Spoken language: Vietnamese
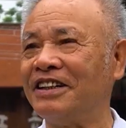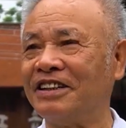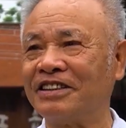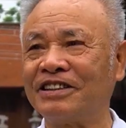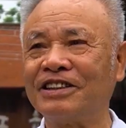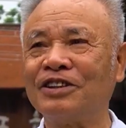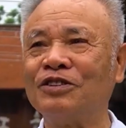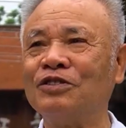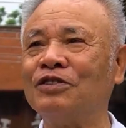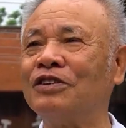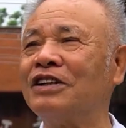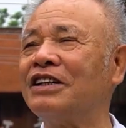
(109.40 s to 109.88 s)

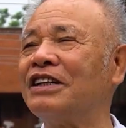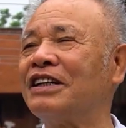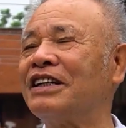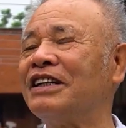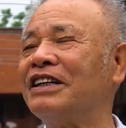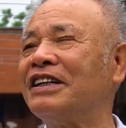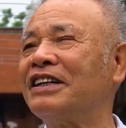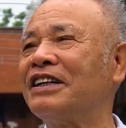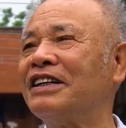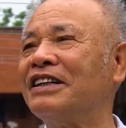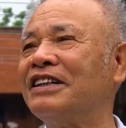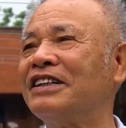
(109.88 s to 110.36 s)
ở trong cái
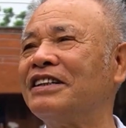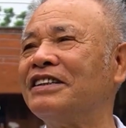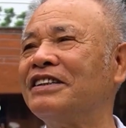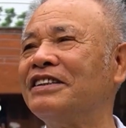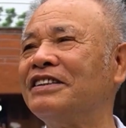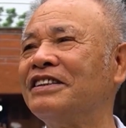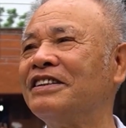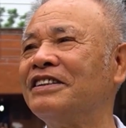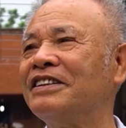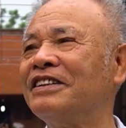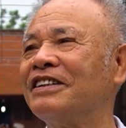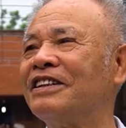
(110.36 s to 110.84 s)
cái cái
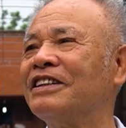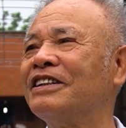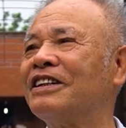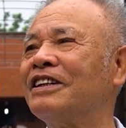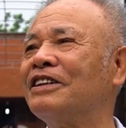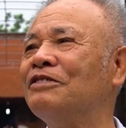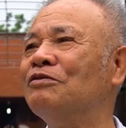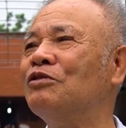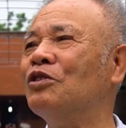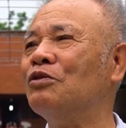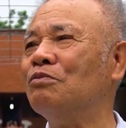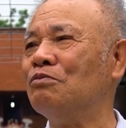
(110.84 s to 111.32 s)
cái
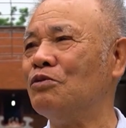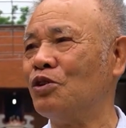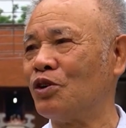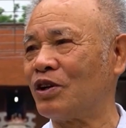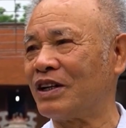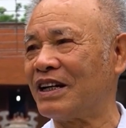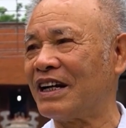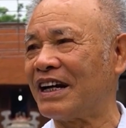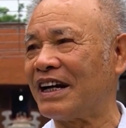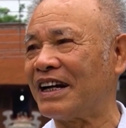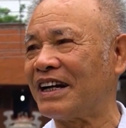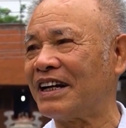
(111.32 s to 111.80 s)
cái, cái vùng
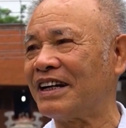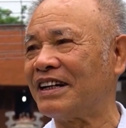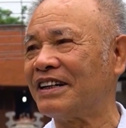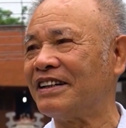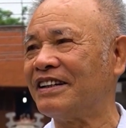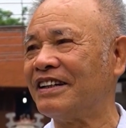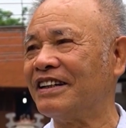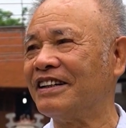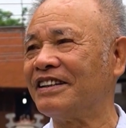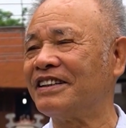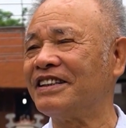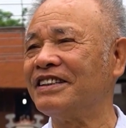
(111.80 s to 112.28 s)
một này,
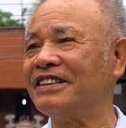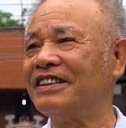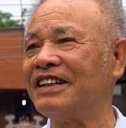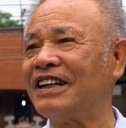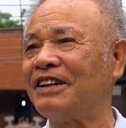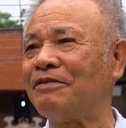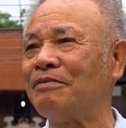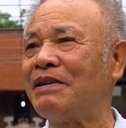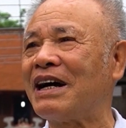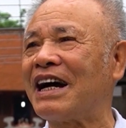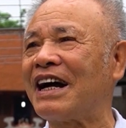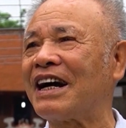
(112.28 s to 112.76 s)
Đấy, tức
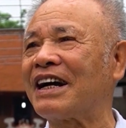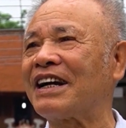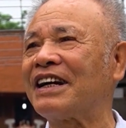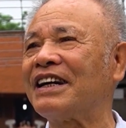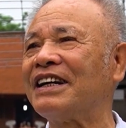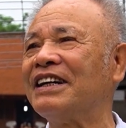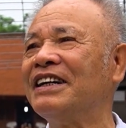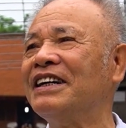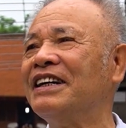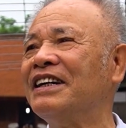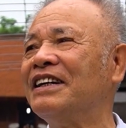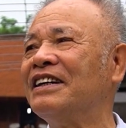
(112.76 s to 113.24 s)
là ba
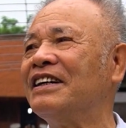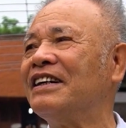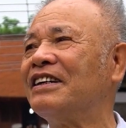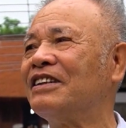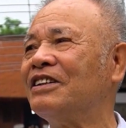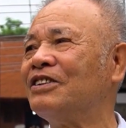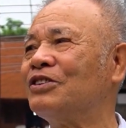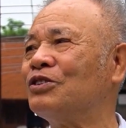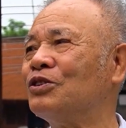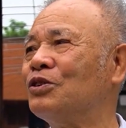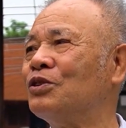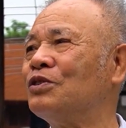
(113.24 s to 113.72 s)
cái
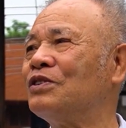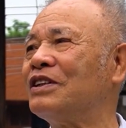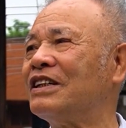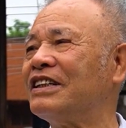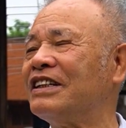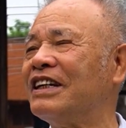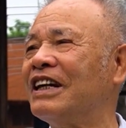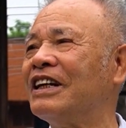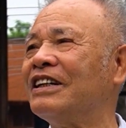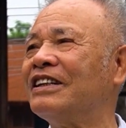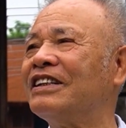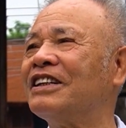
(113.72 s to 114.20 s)
cái chỗ
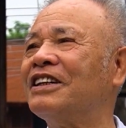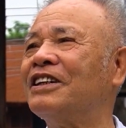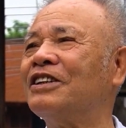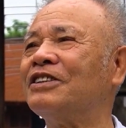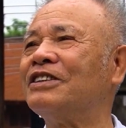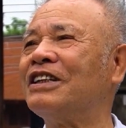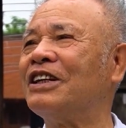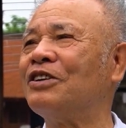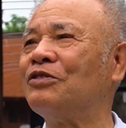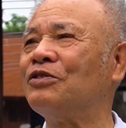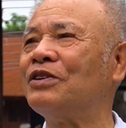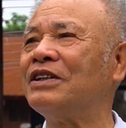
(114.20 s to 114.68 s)
là đền
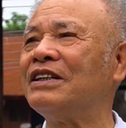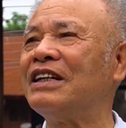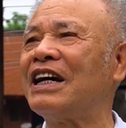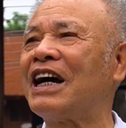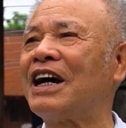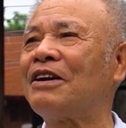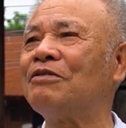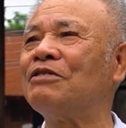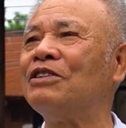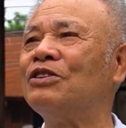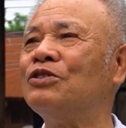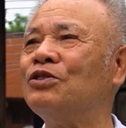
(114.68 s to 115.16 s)
thờ Trần Nguyên
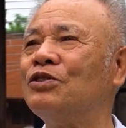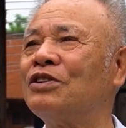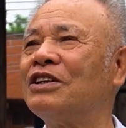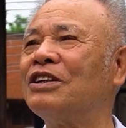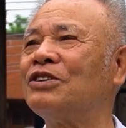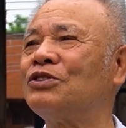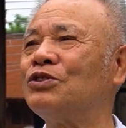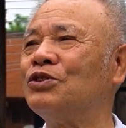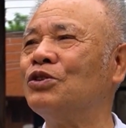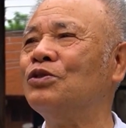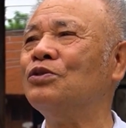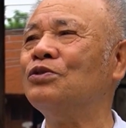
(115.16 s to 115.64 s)
Lãn và Đỗ
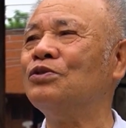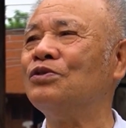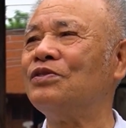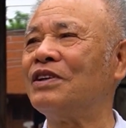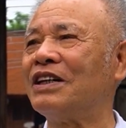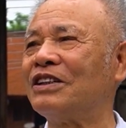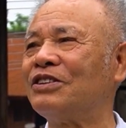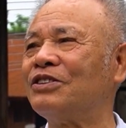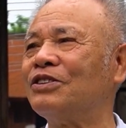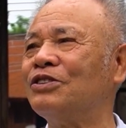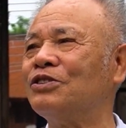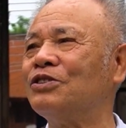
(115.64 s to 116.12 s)
Khắc
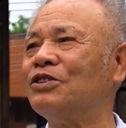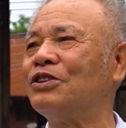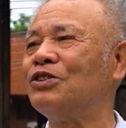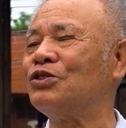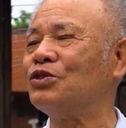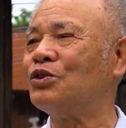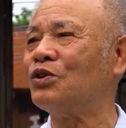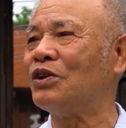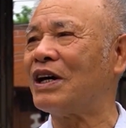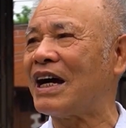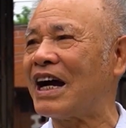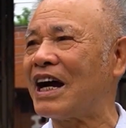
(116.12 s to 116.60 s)
Trung và chỗ
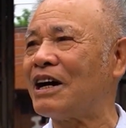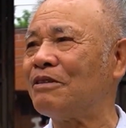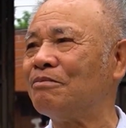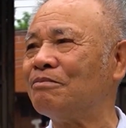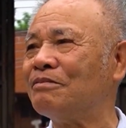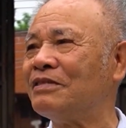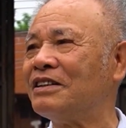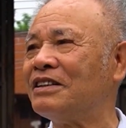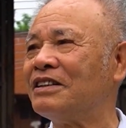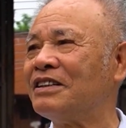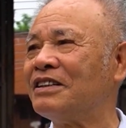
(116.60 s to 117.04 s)
chùa Am.